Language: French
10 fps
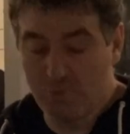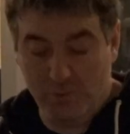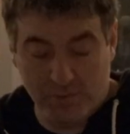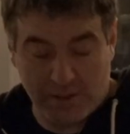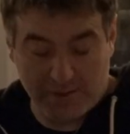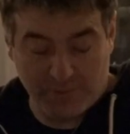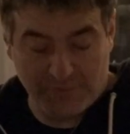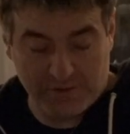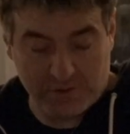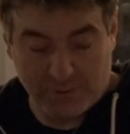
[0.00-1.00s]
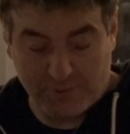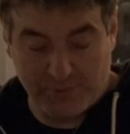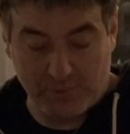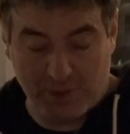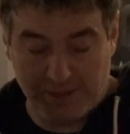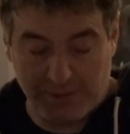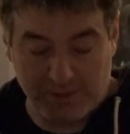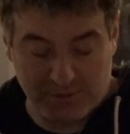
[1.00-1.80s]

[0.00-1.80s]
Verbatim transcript: où la conférence Kung Fu aura lieu.